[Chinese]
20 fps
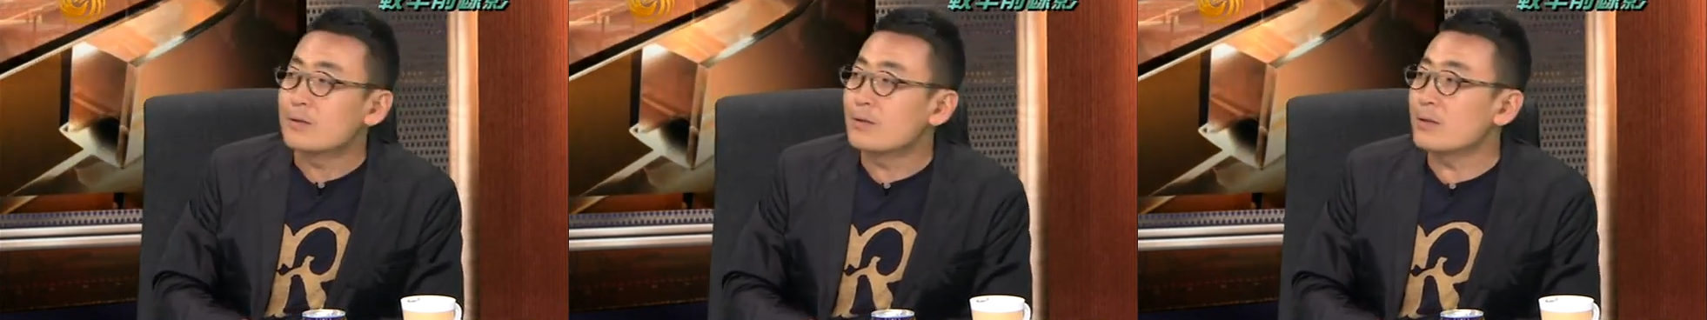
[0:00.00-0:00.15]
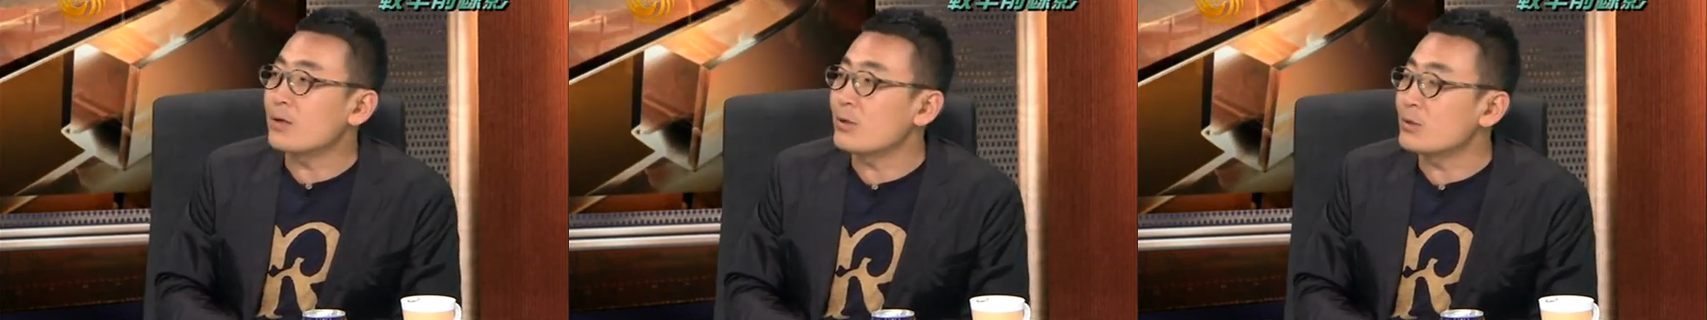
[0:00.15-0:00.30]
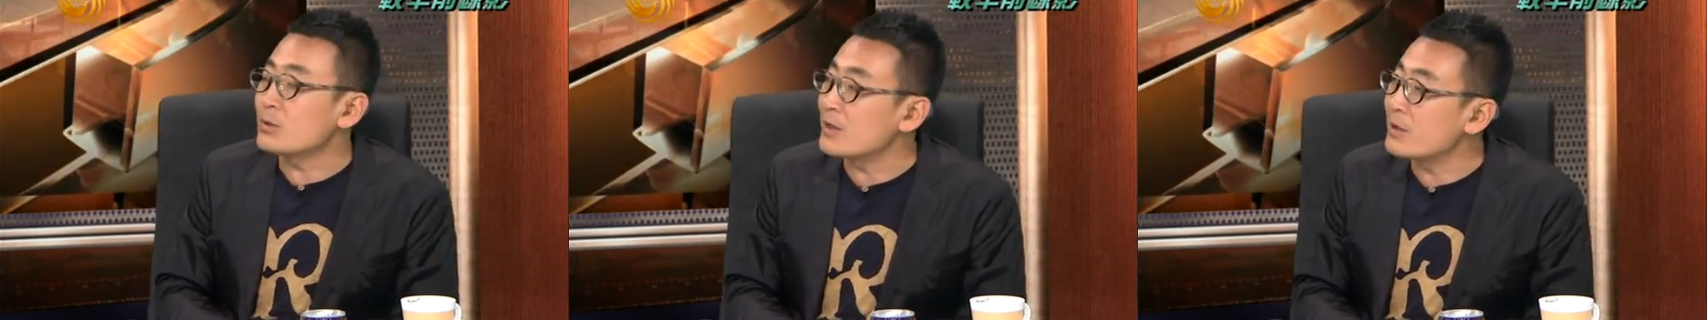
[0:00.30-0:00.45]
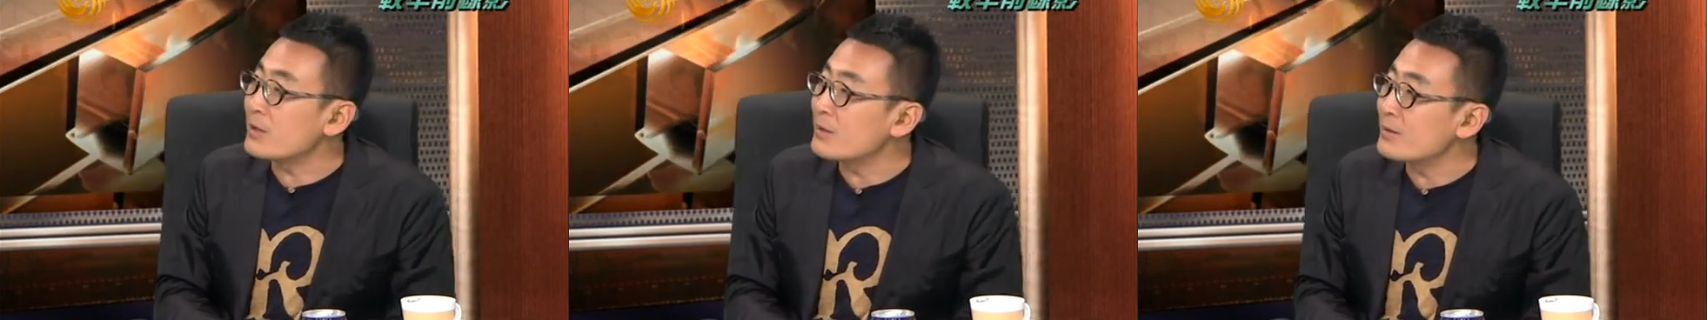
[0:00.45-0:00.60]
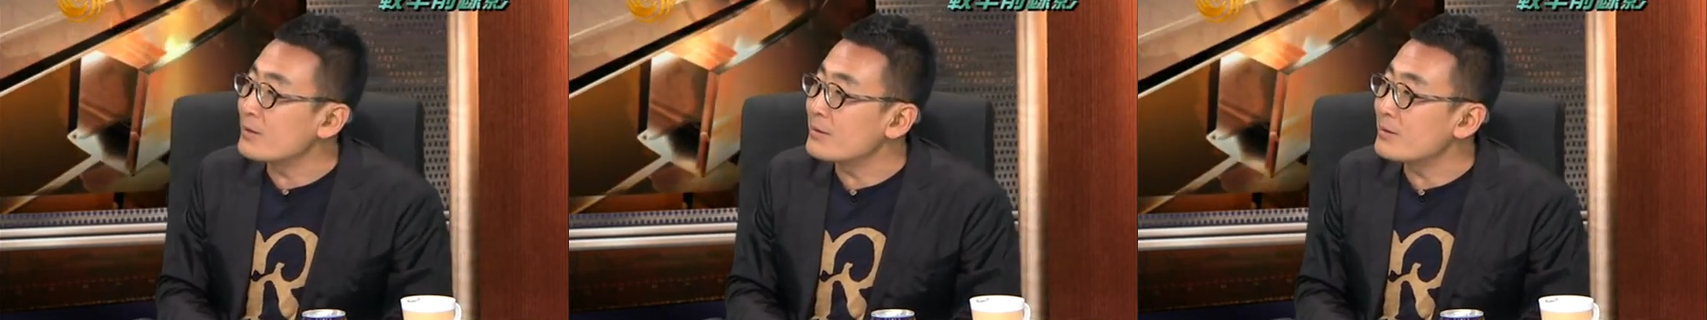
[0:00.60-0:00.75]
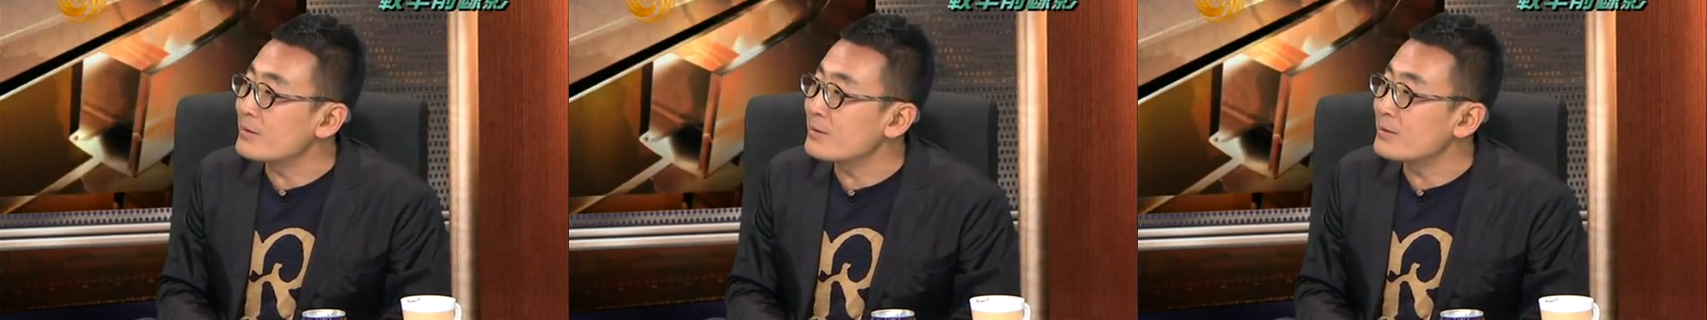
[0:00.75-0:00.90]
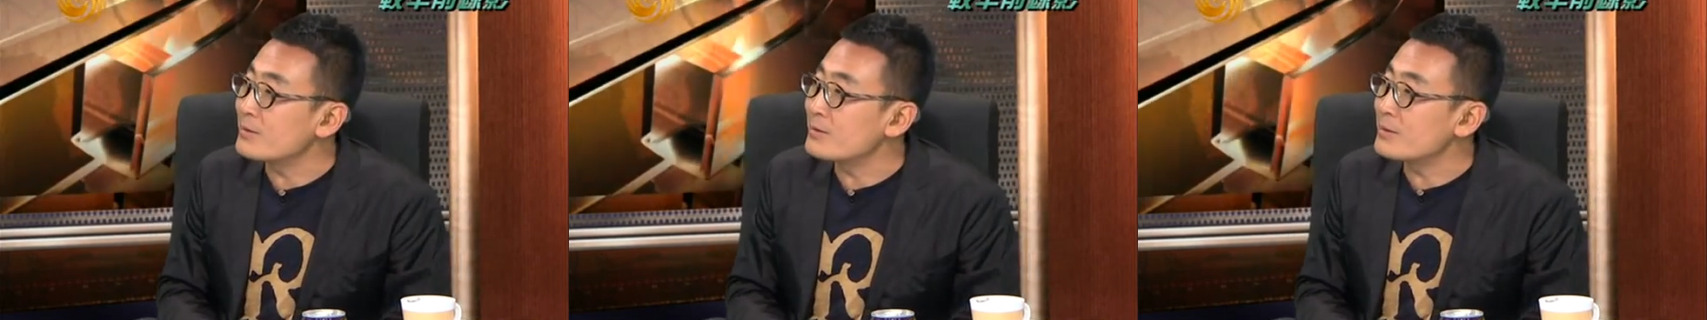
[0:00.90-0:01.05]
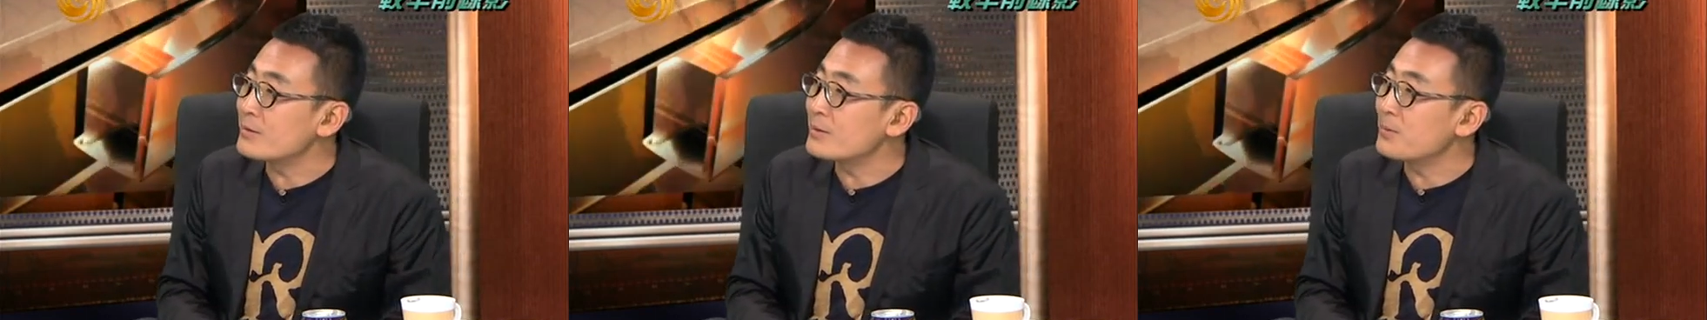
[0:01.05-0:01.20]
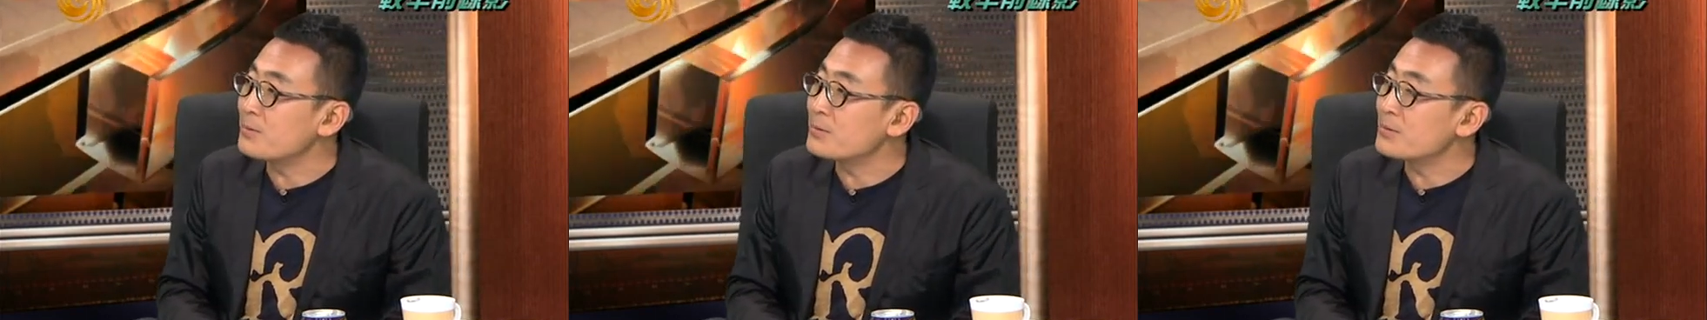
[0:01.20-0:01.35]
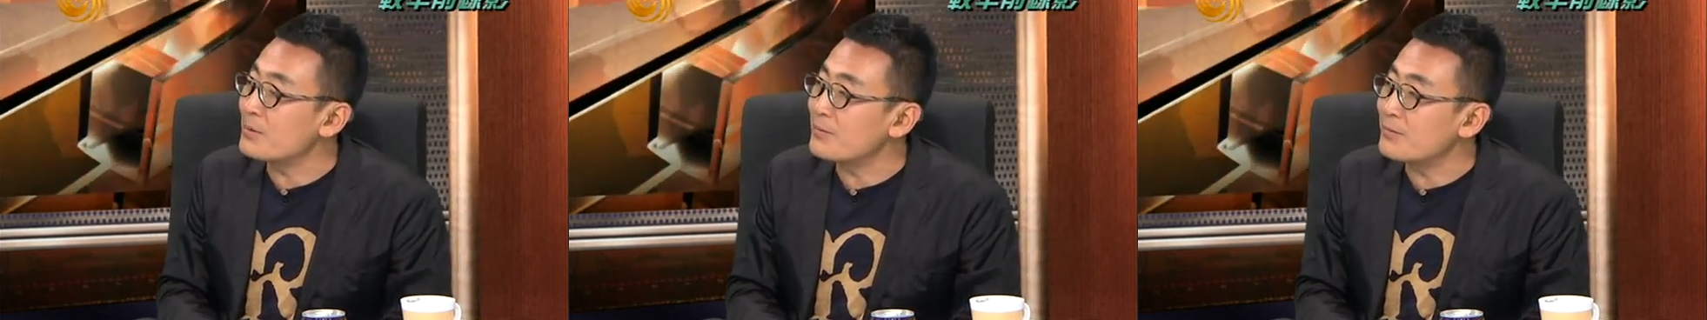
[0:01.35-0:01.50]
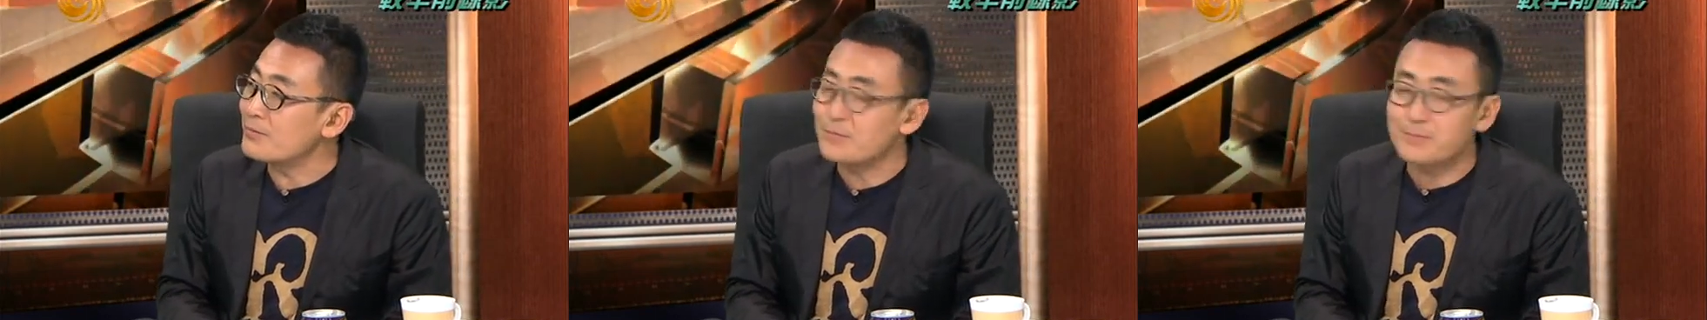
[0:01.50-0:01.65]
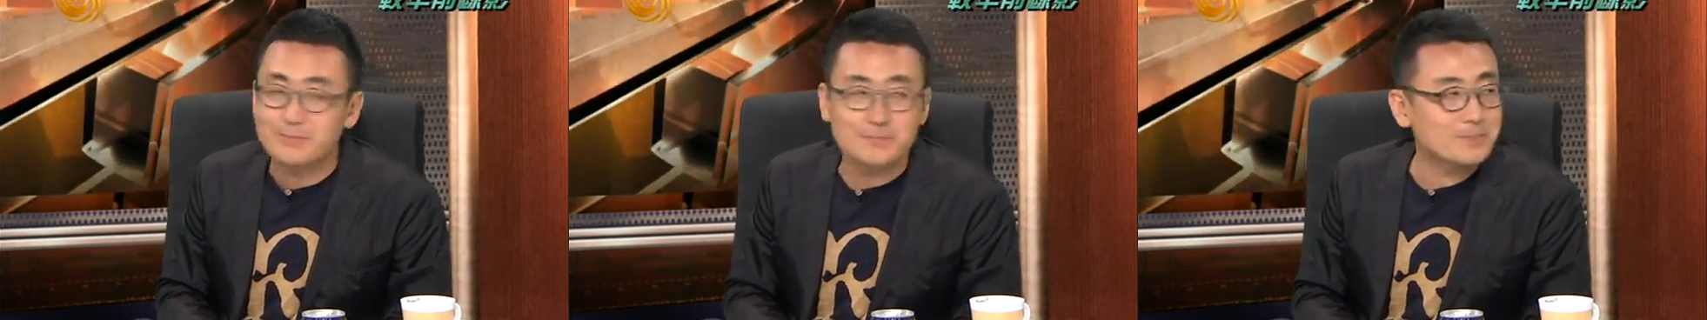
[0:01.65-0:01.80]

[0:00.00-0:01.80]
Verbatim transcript: 那好像。这小孩